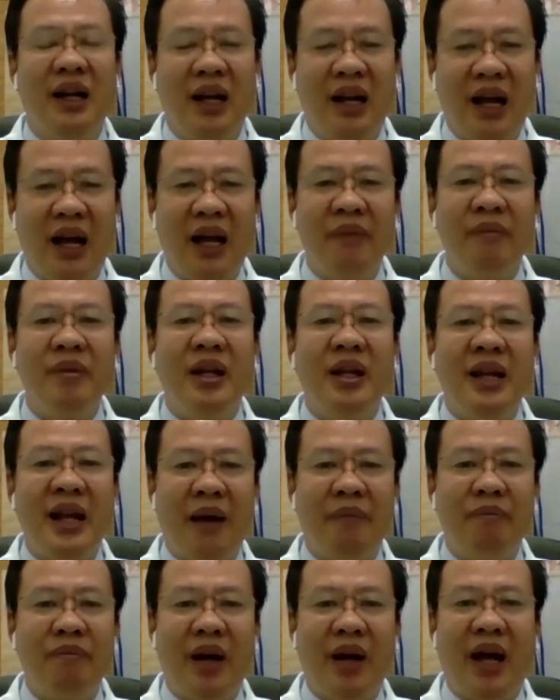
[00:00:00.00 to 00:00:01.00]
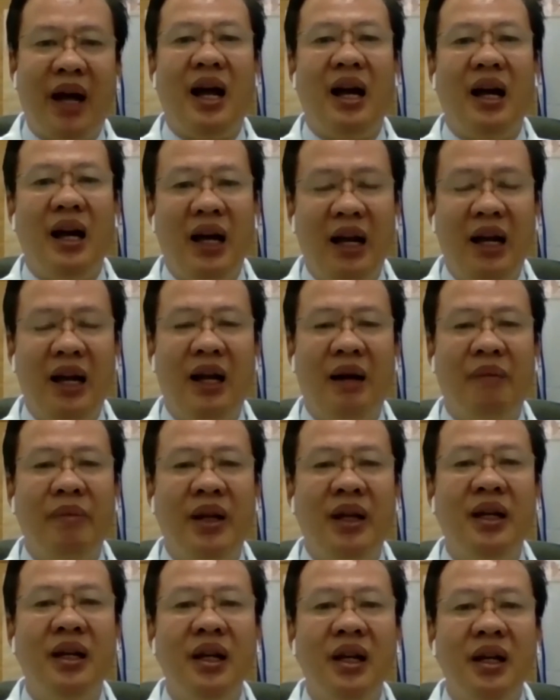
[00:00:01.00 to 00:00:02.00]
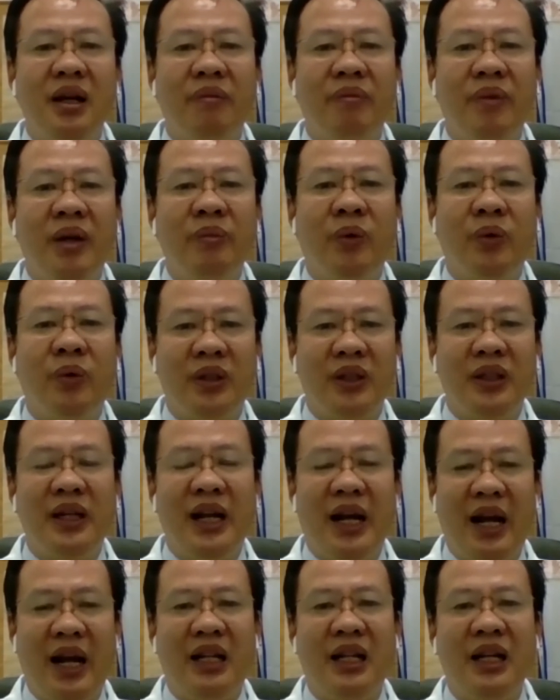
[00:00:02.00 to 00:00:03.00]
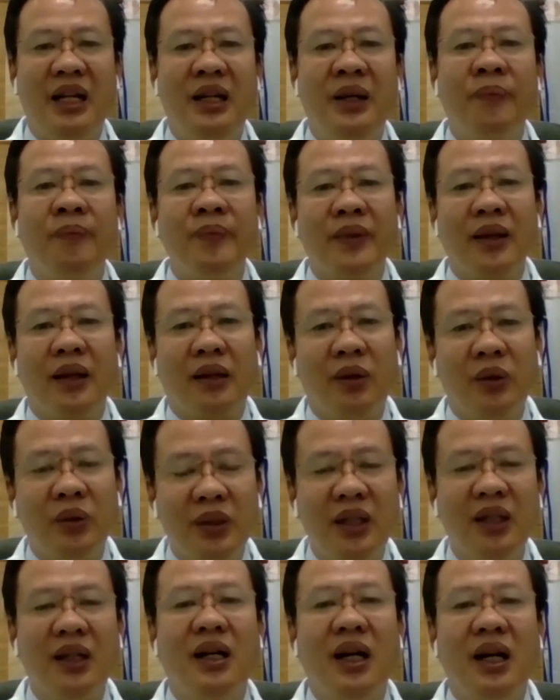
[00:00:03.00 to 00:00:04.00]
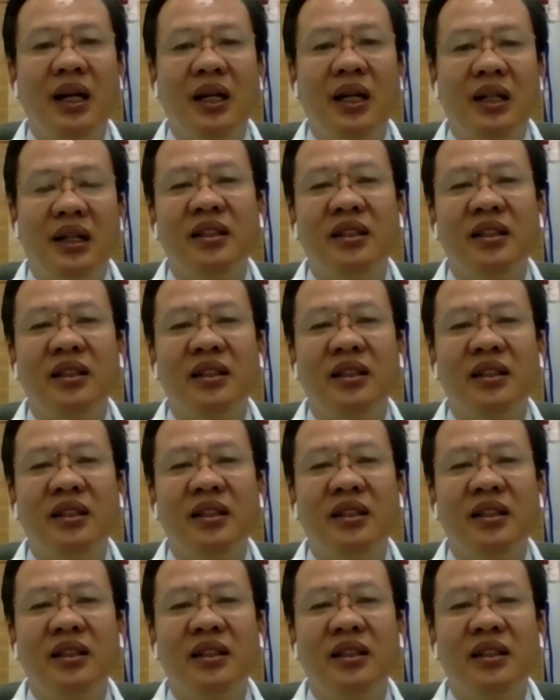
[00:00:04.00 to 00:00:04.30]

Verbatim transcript: là hay bị nám má hay là bị bị mụn trứng cá thì tốt nhất á,